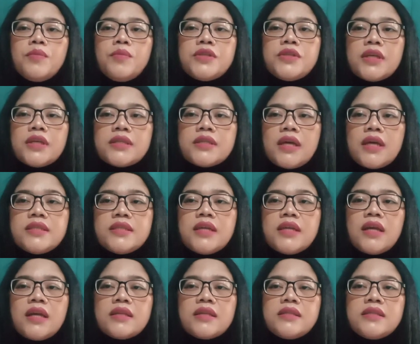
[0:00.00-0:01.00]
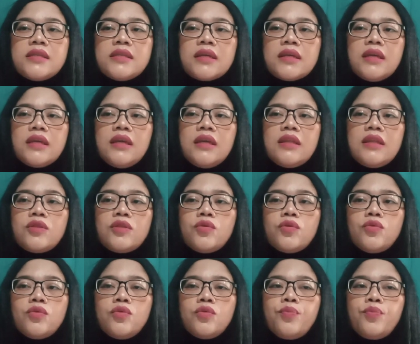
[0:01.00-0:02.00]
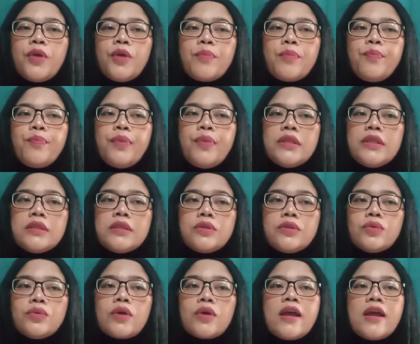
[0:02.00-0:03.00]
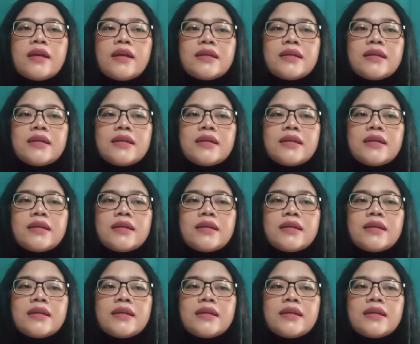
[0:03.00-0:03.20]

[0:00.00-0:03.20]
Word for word: bisa saja rezeki itu berbentuk